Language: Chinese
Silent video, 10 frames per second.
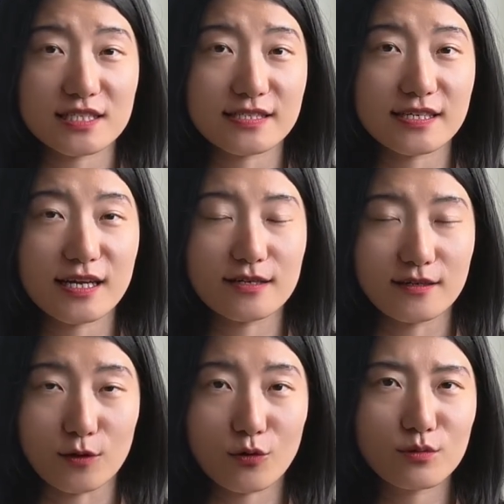些
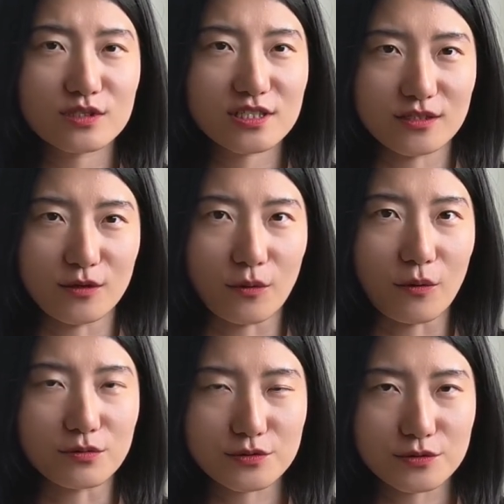人工智能
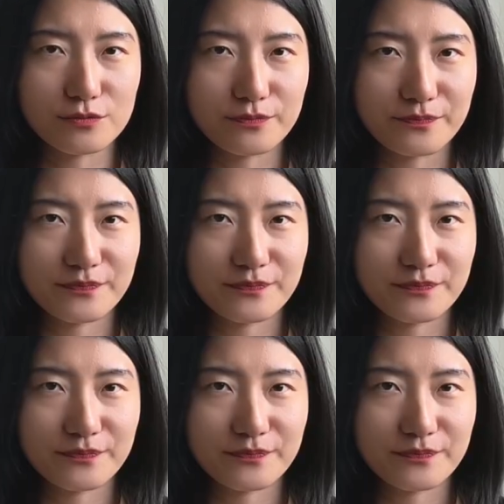工具，